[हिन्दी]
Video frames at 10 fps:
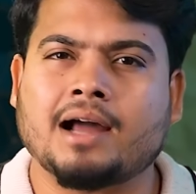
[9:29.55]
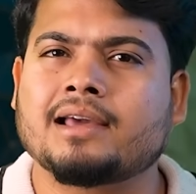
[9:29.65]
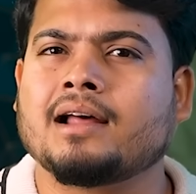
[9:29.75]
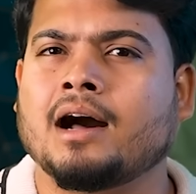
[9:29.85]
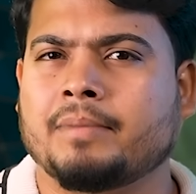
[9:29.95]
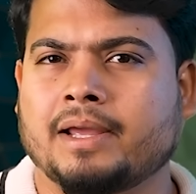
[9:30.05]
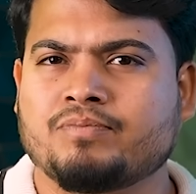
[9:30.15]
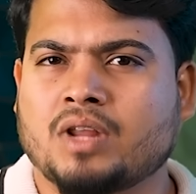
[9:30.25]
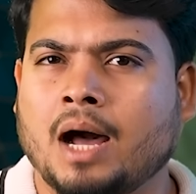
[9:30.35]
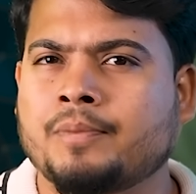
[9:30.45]
आखिर हमें
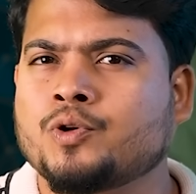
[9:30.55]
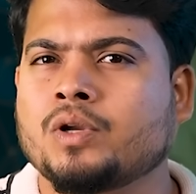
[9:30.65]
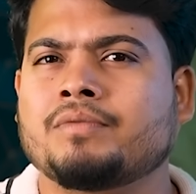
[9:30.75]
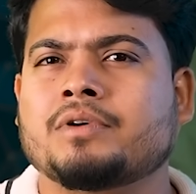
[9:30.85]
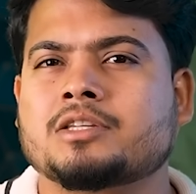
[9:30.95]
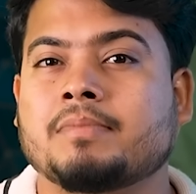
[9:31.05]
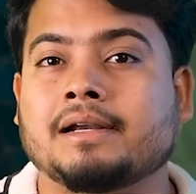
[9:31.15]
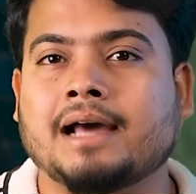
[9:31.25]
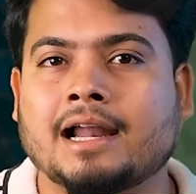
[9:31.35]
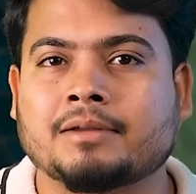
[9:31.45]
अब यूनिवर्स में
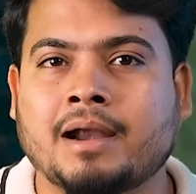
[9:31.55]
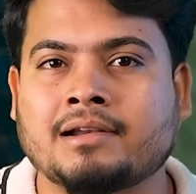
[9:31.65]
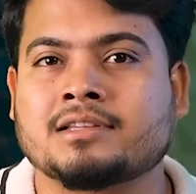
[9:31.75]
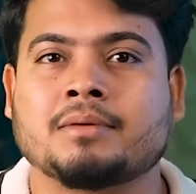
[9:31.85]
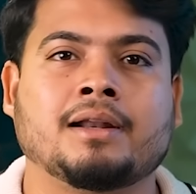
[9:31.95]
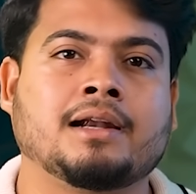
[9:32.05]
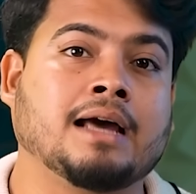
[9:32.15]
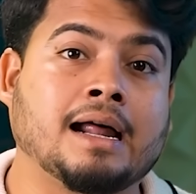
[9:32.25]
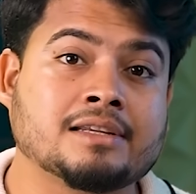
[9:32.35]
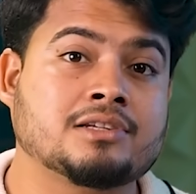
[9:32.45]
डार्क मैटर से बने
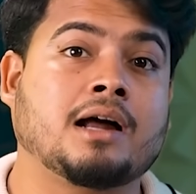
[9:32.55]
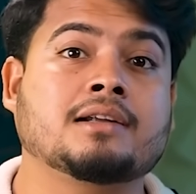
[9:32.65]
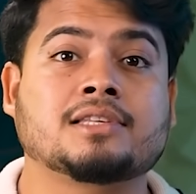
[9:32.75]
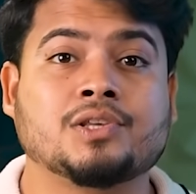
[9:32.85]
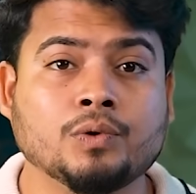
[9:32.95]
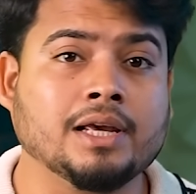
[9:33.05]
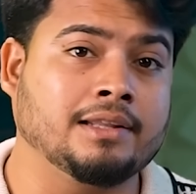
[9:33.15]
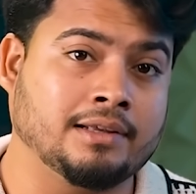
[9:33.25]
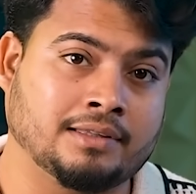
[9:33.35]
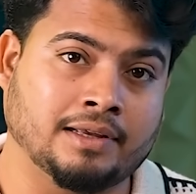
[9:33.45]
डार्क स्टार्स क्यों नहीं दिखते